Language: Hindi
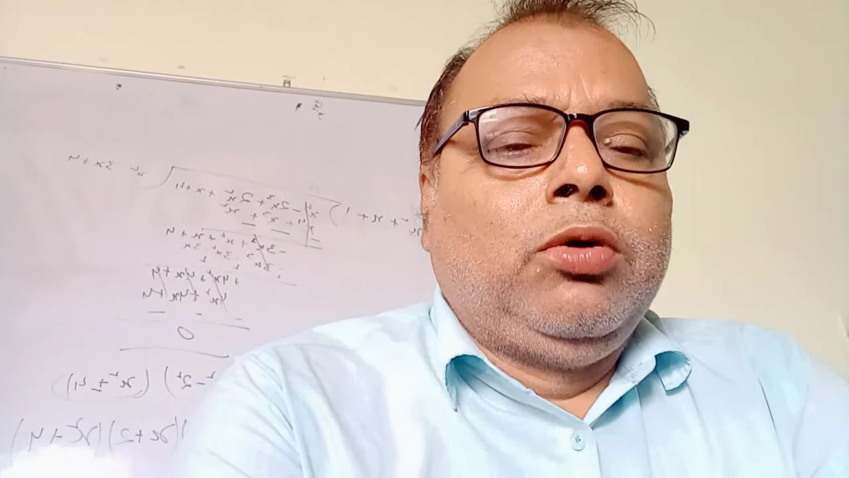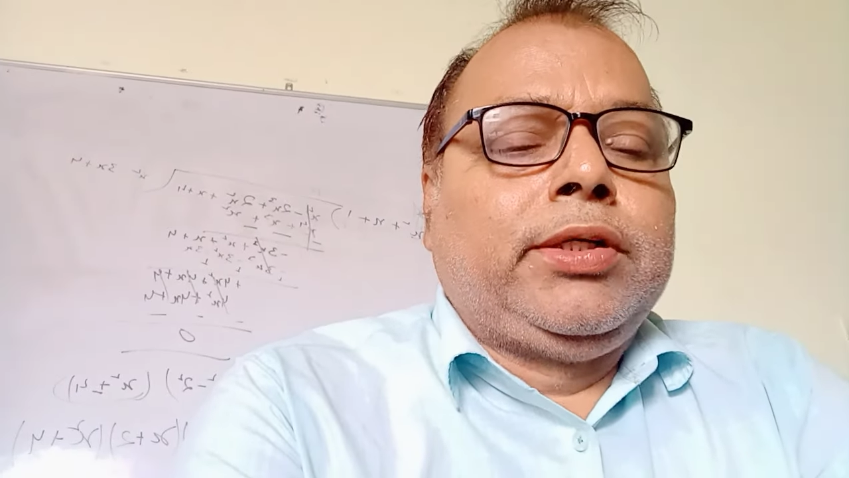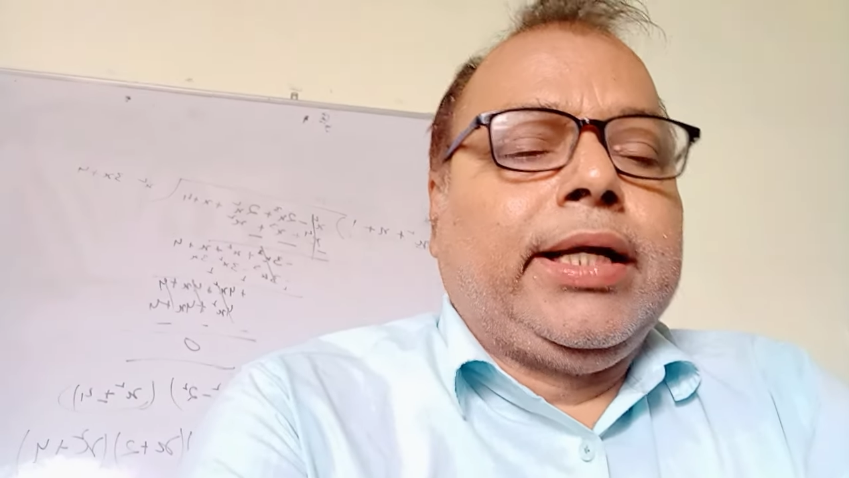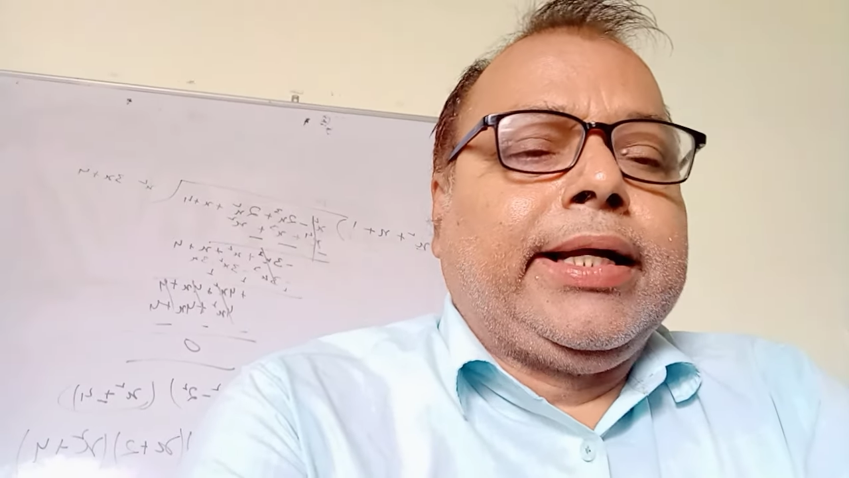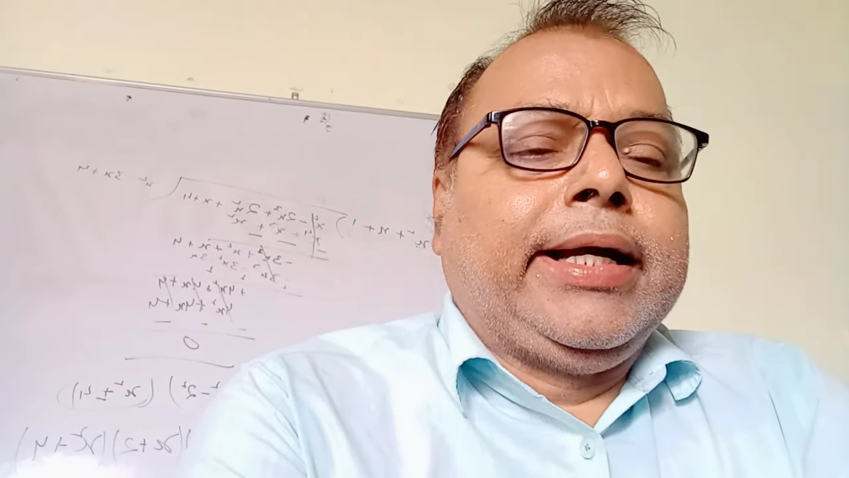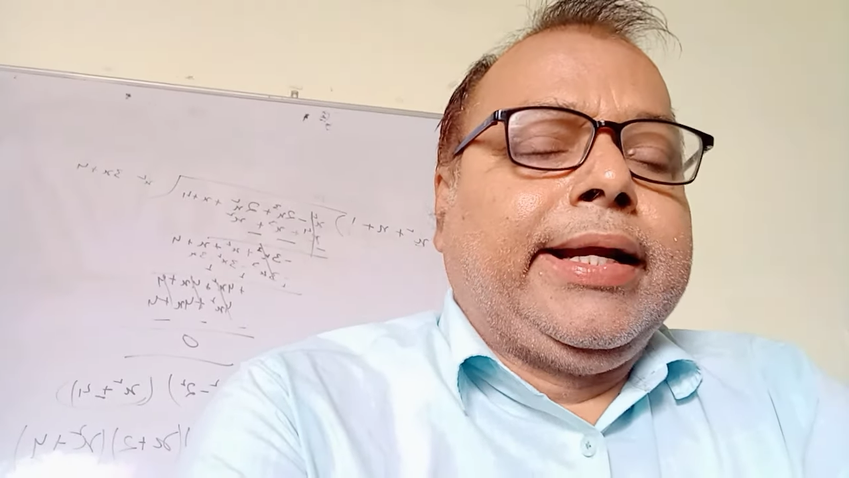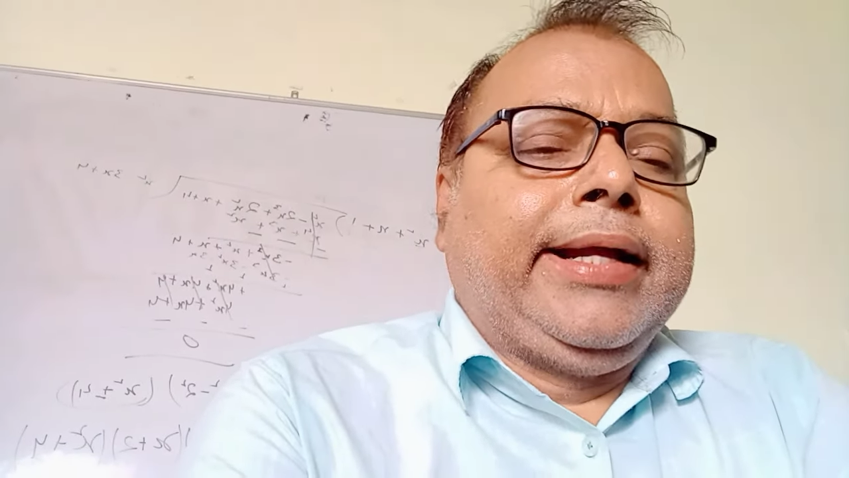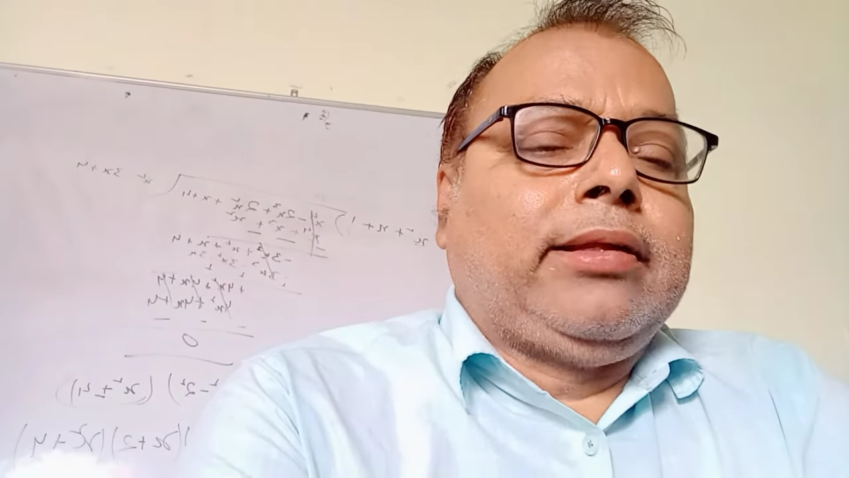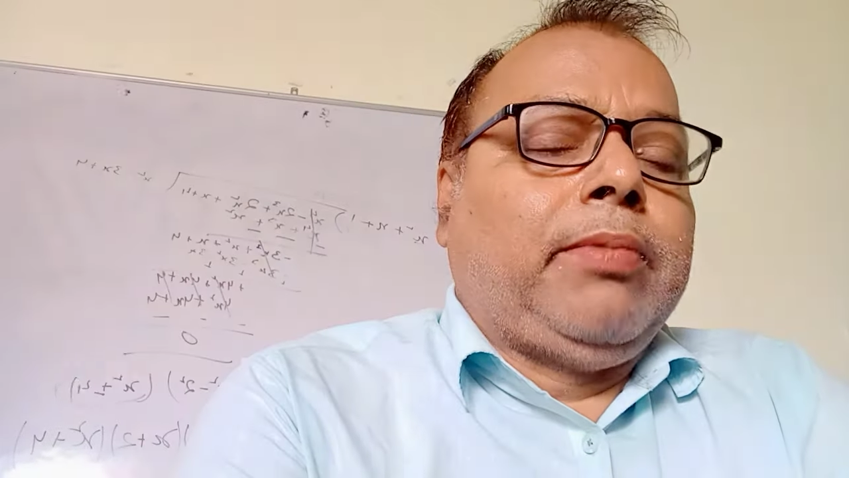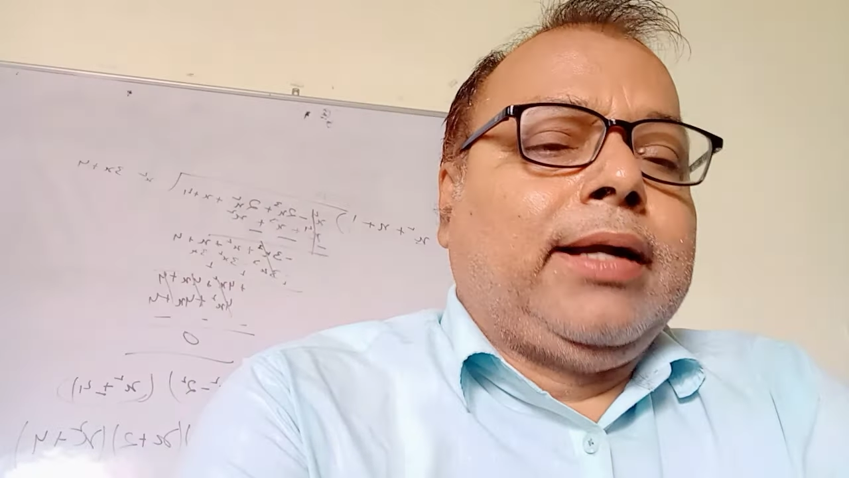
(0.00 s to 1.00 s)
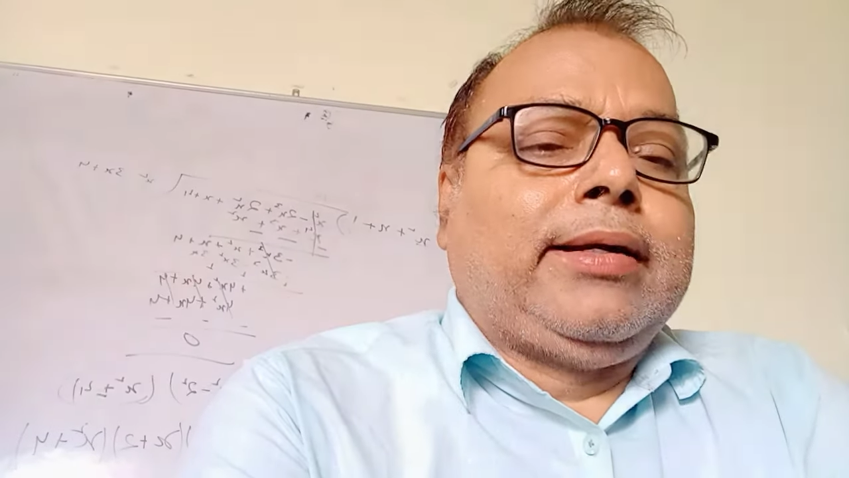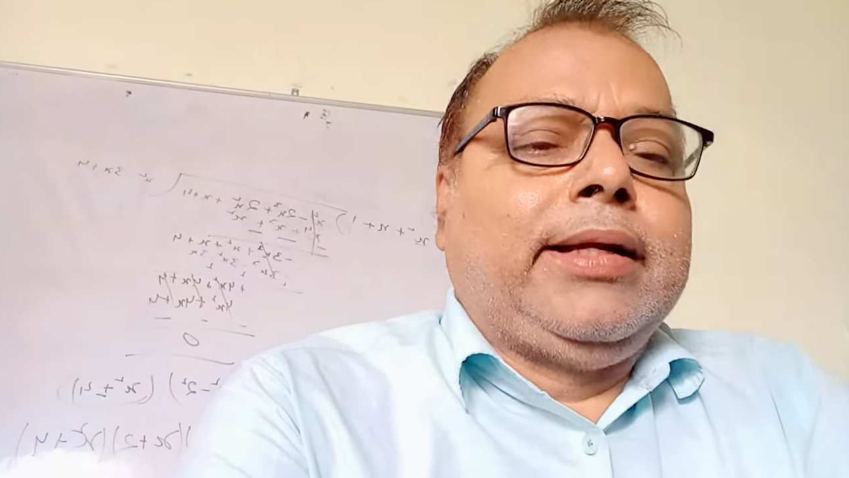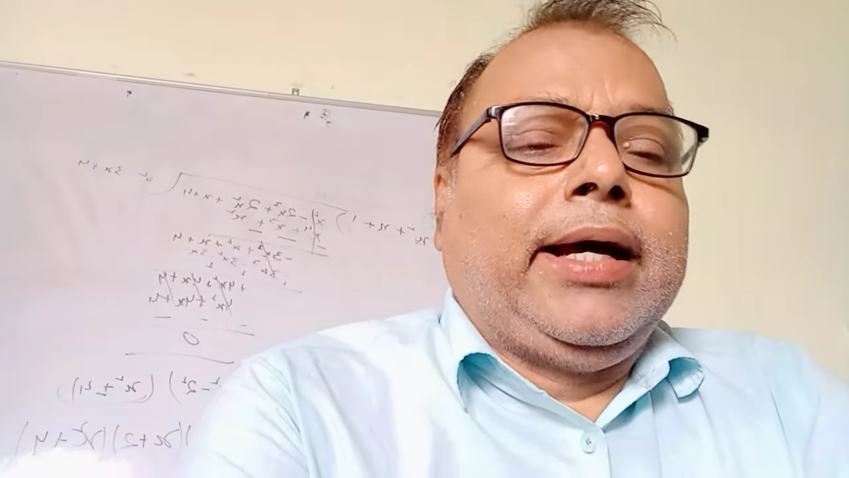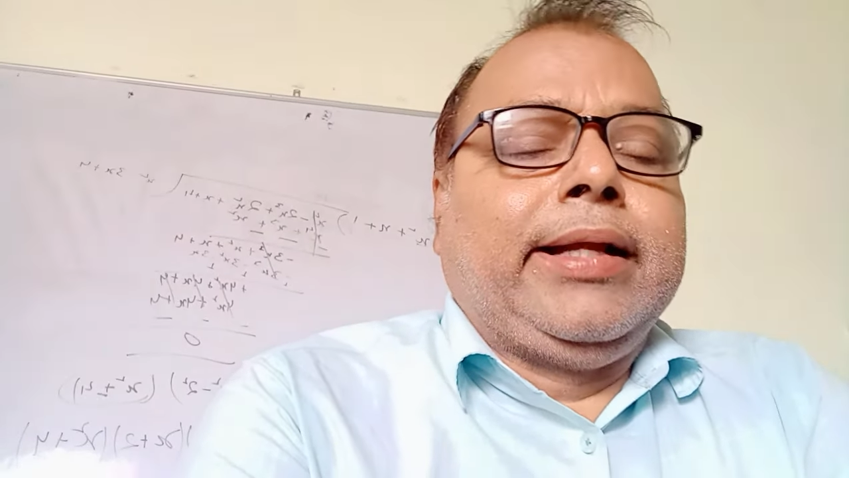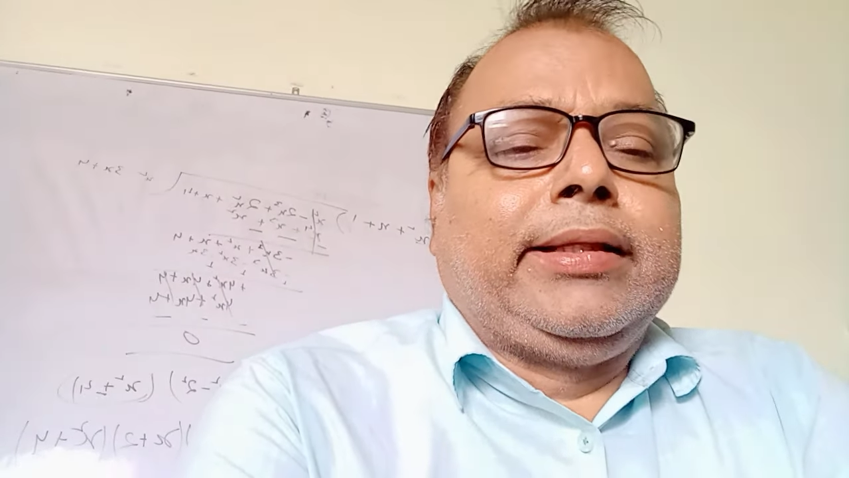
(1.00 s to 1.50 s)
हो सके ग्रेस
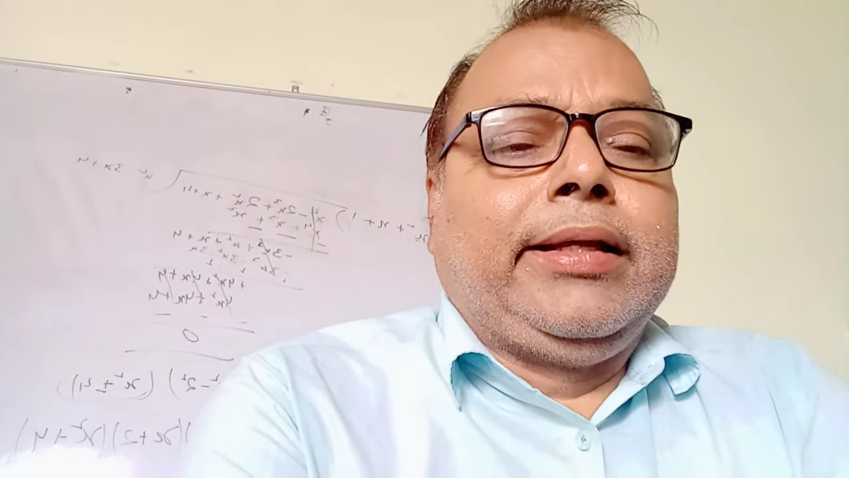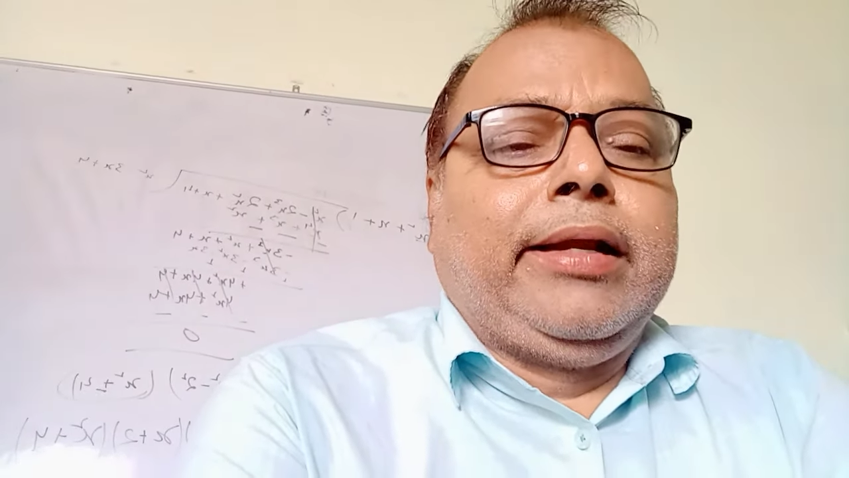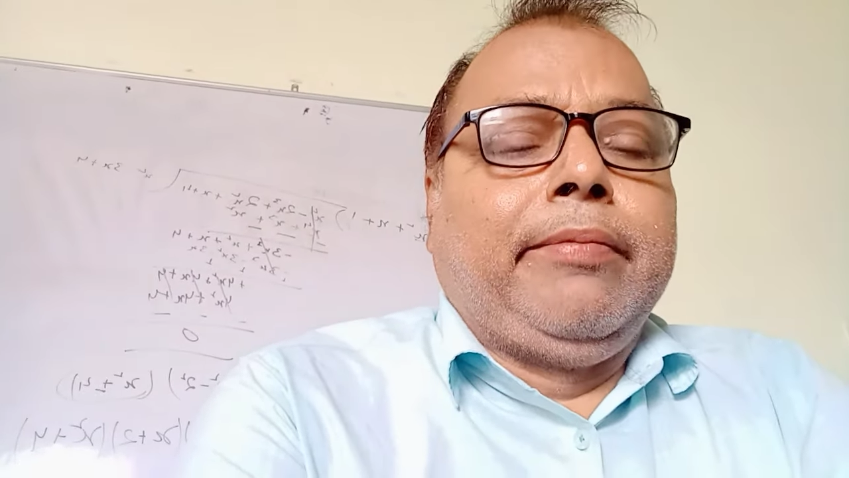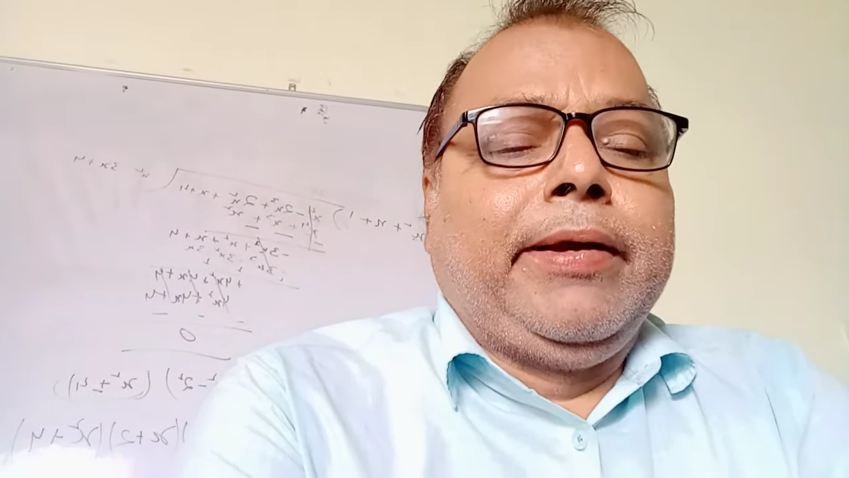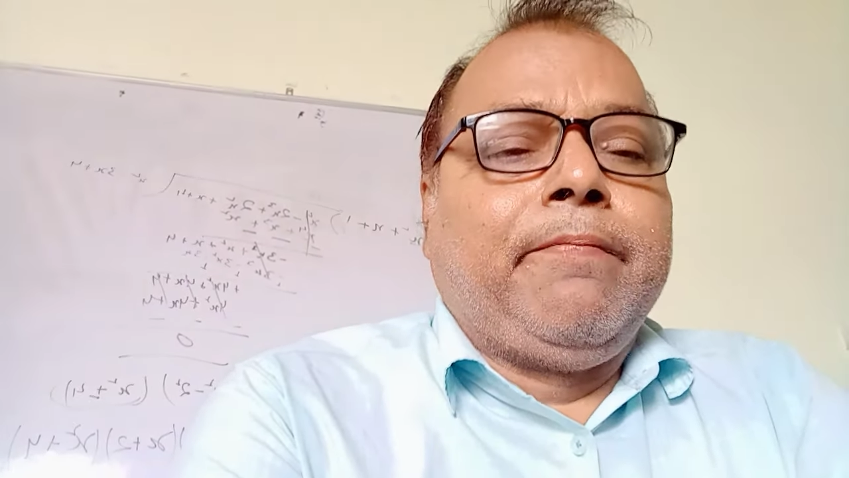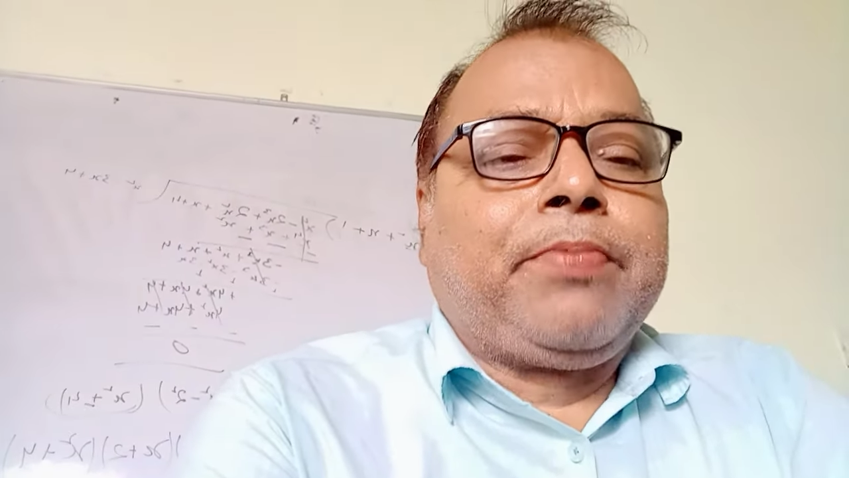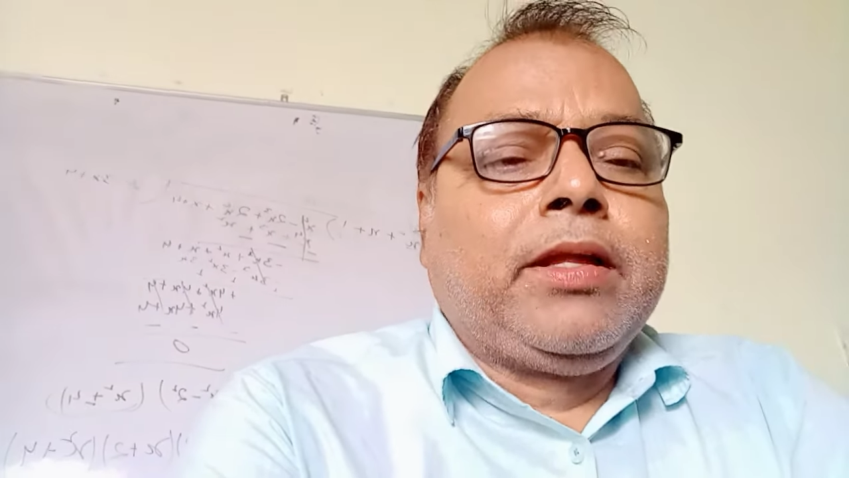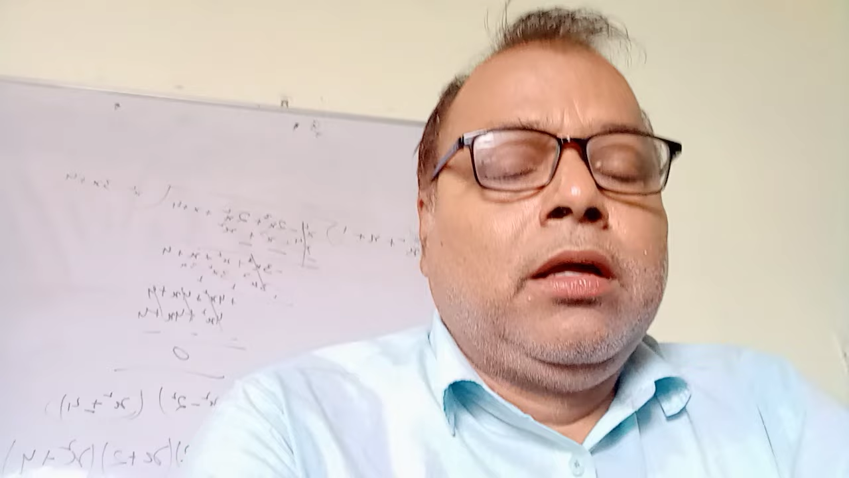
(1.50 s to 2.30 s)
मार्क्स टी आर ई थ्री में